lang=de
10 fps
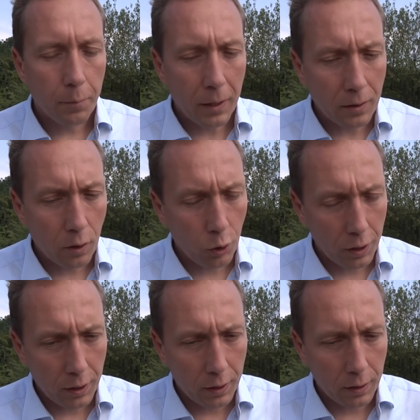oder
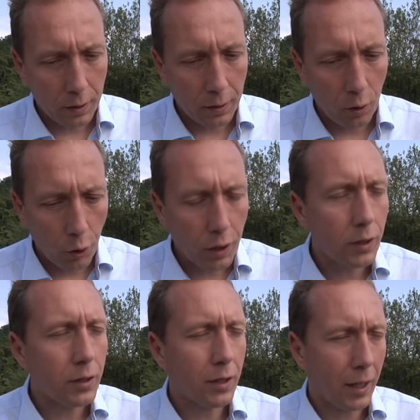die, die, die Leute,
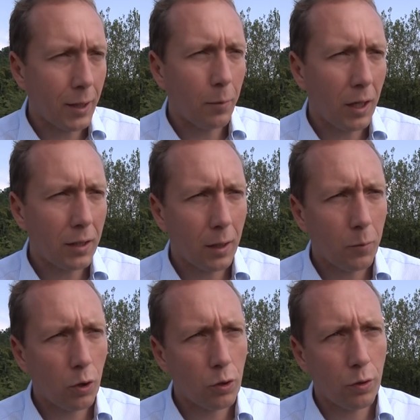die sich da eingebracht haben,
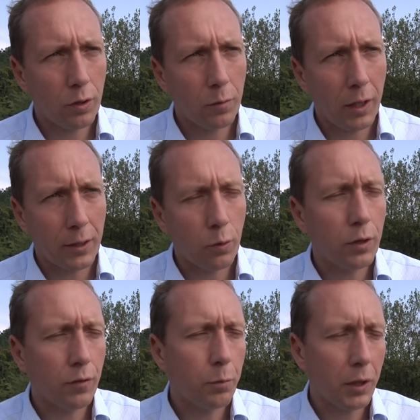auch zu einem
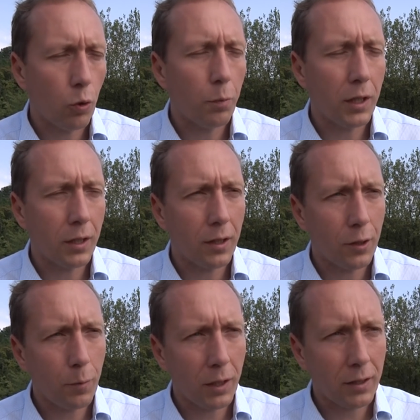exklusiven Pre-Opening dann
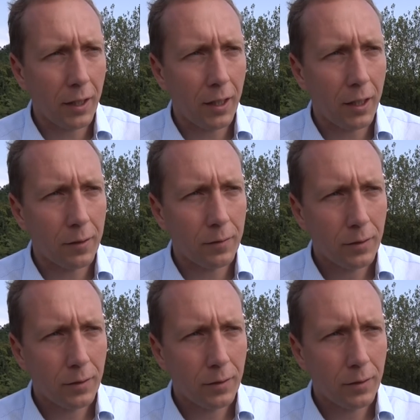entsprechend einladen.